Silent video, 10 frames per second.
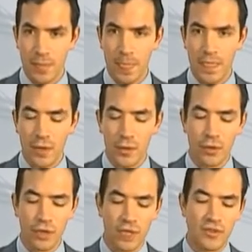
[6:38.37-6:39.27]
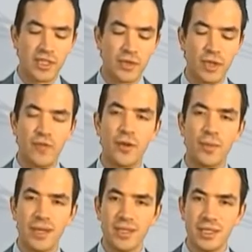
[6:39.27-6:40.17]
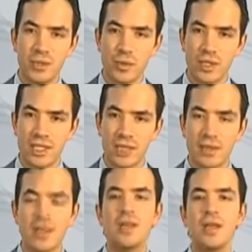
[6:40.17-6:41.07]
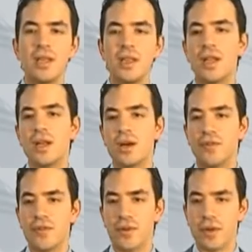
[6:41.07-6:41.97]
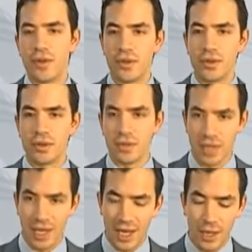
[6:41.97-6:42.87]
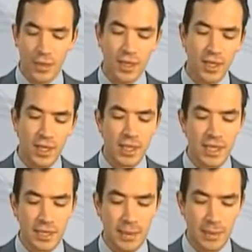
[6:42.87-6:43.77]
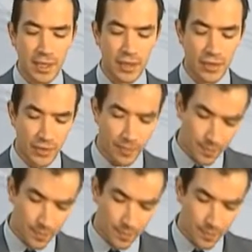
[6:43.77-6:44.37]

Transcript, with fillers: De acuerdo, que sea una forma intuitiva de la configuración del hardware de mi PLC.